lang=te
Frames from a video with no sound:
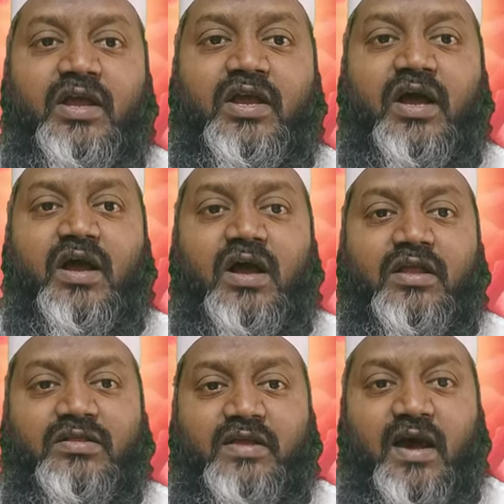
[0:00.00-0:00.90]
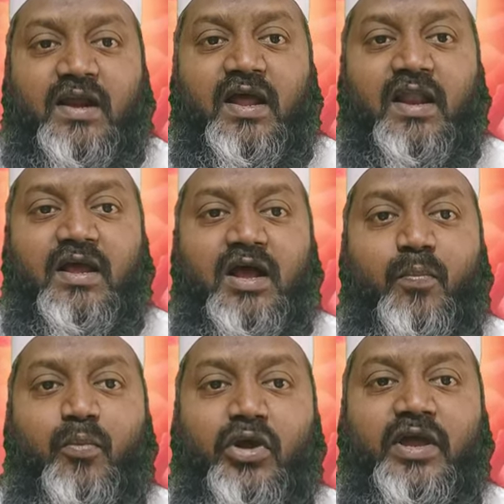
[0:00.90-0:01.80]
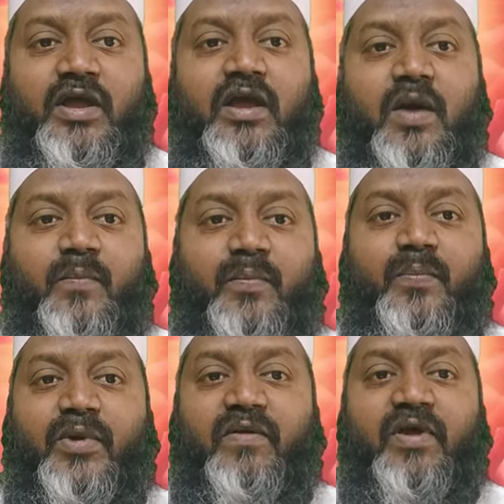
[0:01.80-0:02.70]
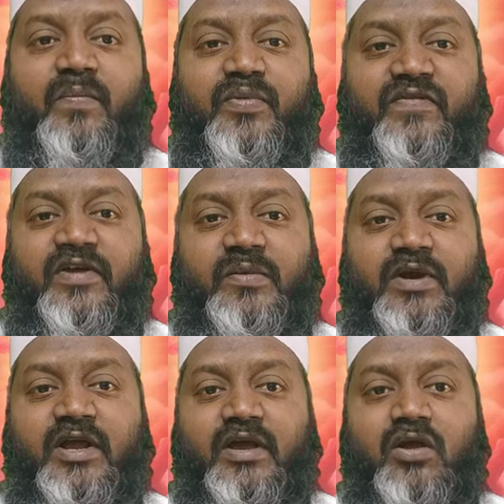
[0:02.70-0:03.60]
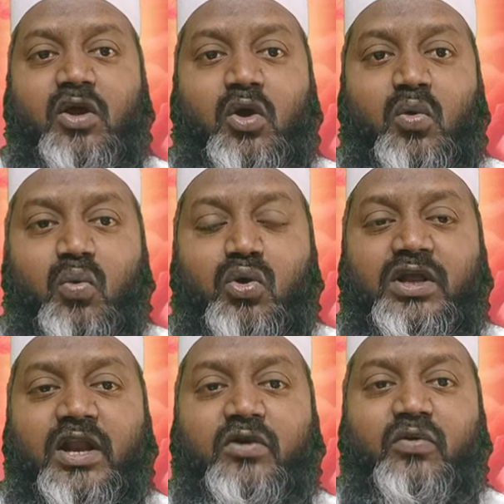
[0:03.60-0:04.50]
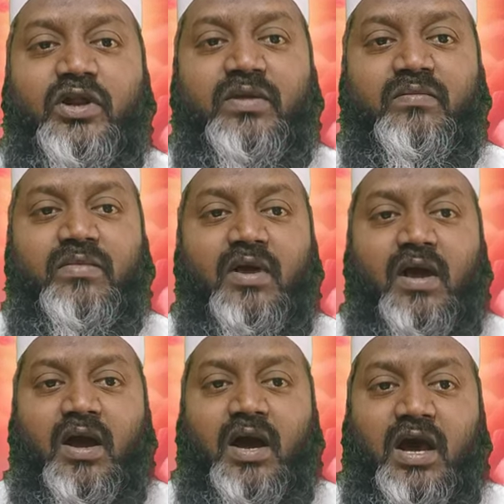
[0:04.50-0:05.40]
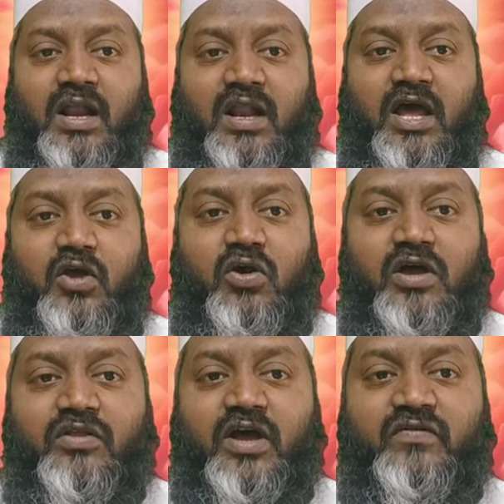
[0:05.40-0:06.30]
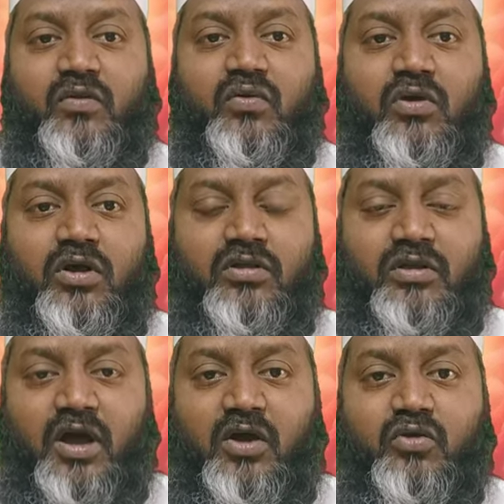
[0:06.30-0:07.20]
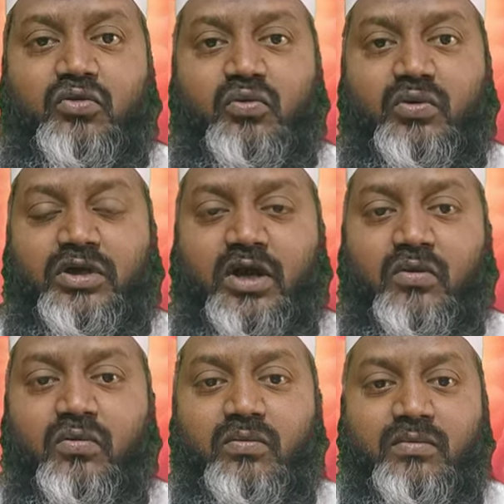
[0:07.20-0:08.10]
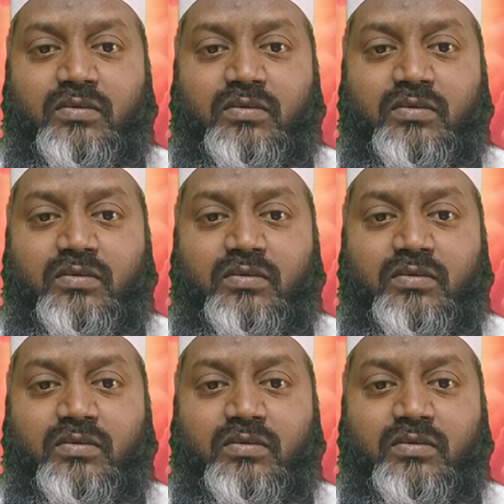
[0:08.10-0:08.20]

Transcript: ఇక ధారాళంగా పొంగి ప్రవహింపచేయబడే ఊటల నుండి అల్లా యొక్క దాసులు త్రాగుతూ ఉంటారు